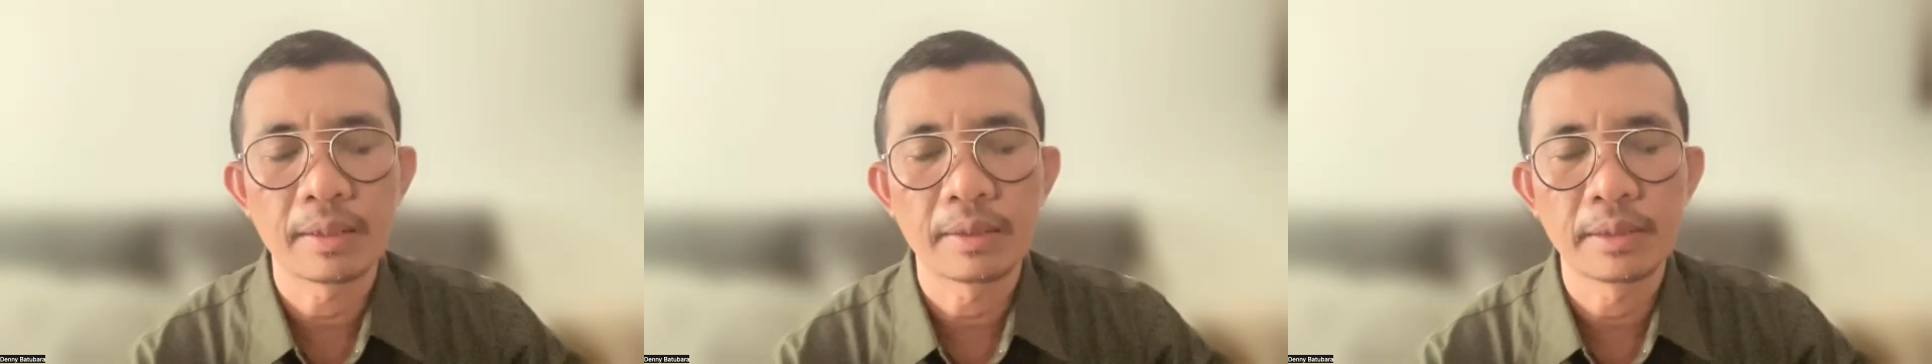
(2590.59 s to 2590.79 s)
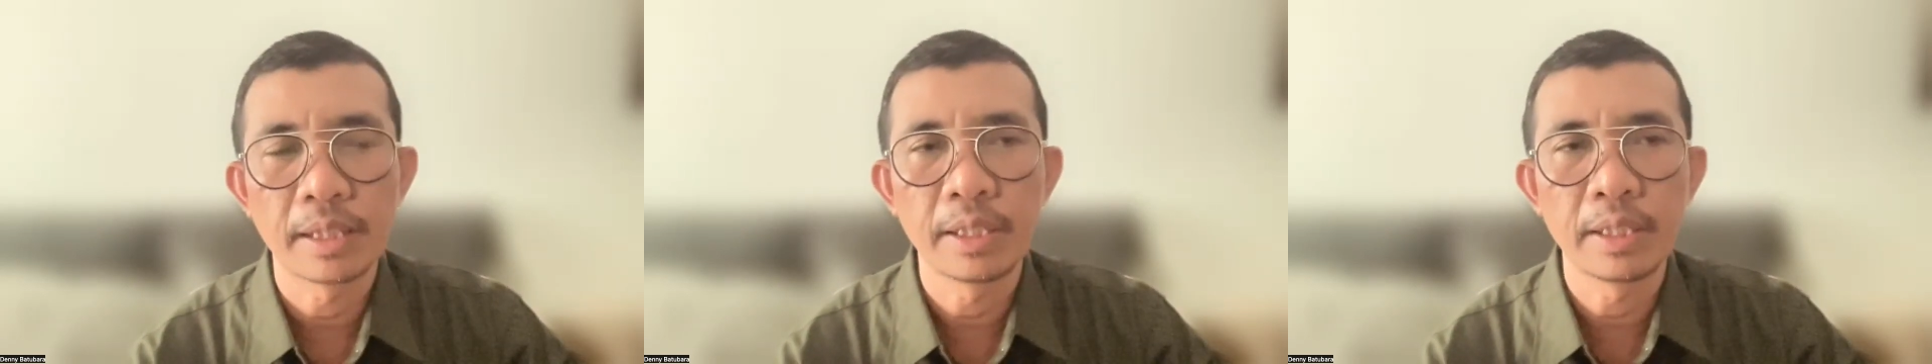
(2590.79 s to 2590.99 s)

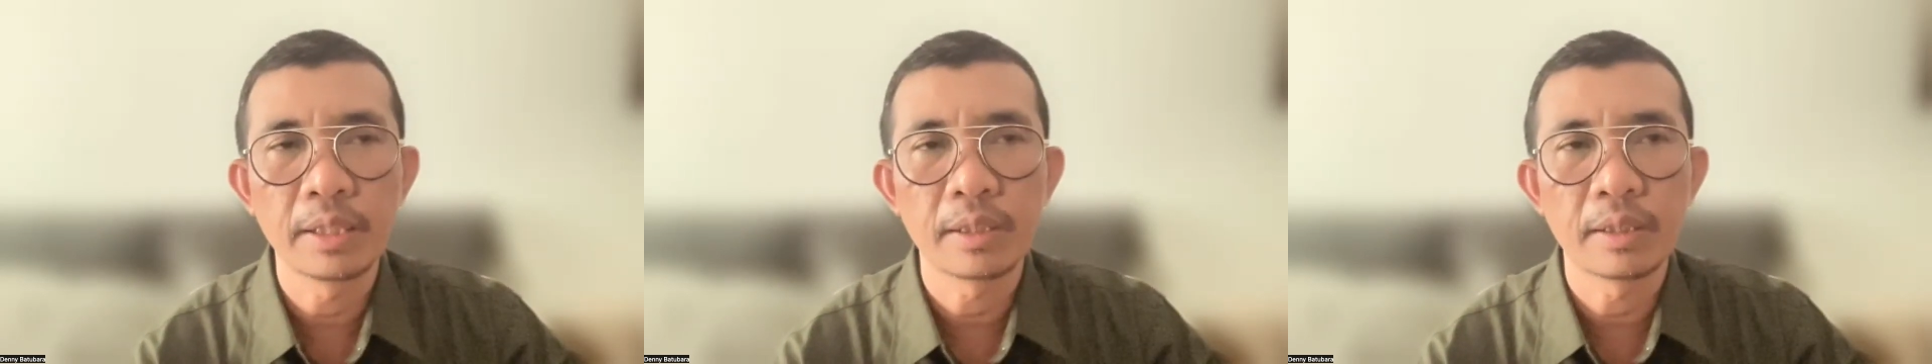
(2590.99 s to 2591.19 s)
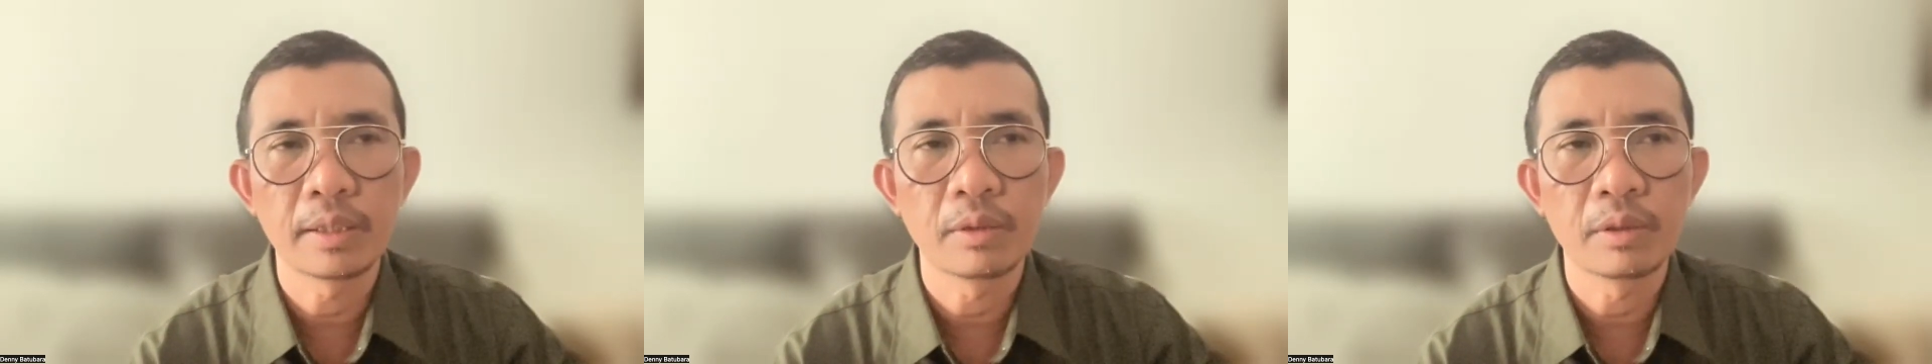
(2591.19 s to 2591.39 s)

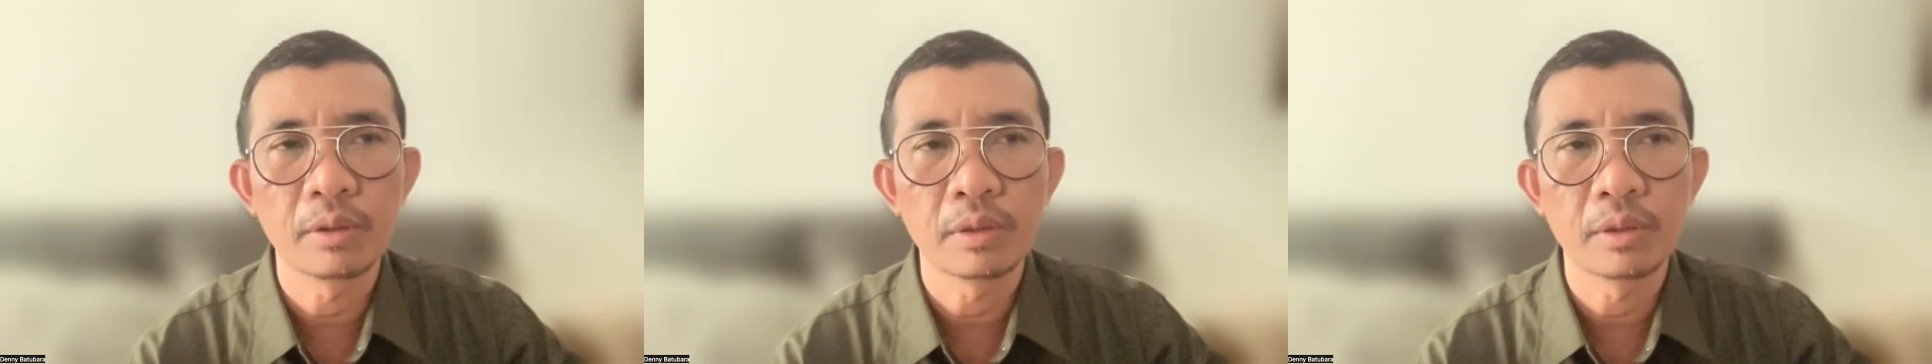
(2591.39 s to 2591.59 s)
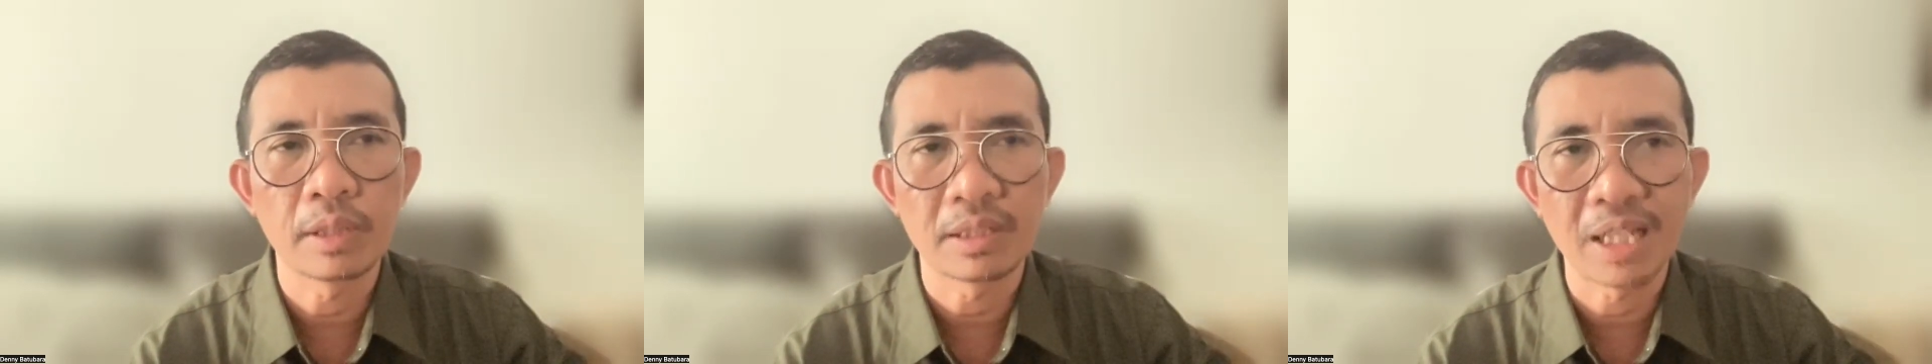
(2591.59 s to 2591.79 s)
Jadi
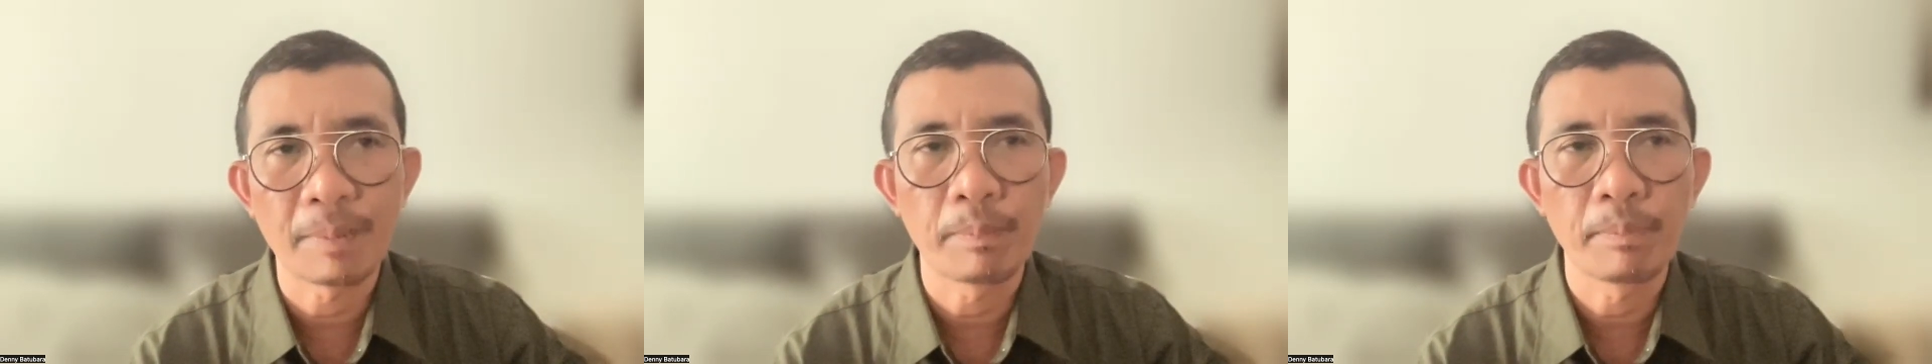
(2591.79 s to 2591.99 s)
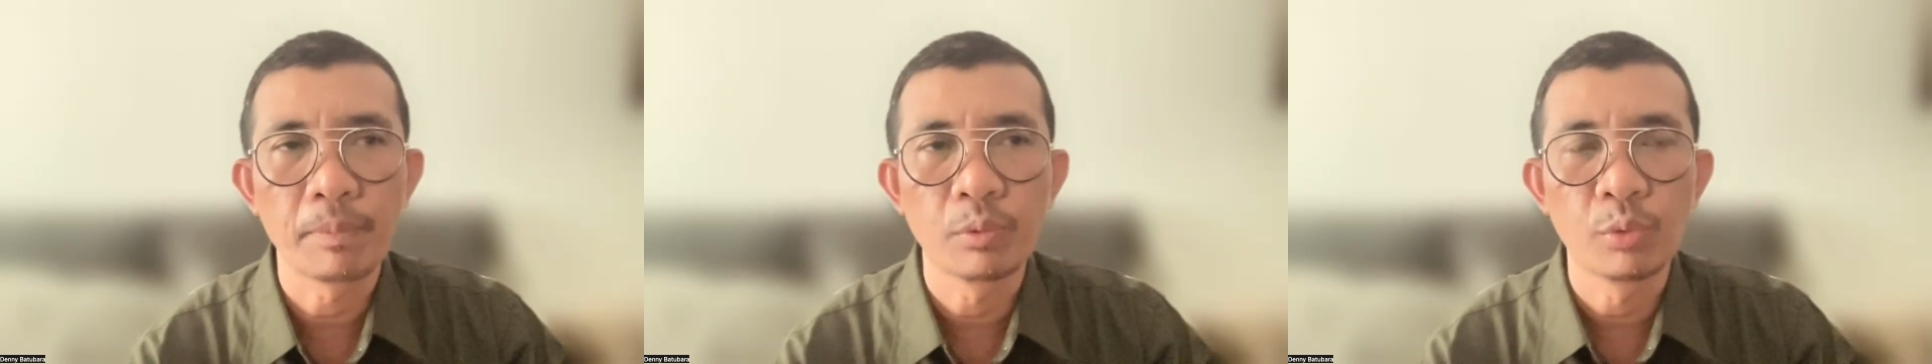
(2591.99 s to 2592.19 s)
tetap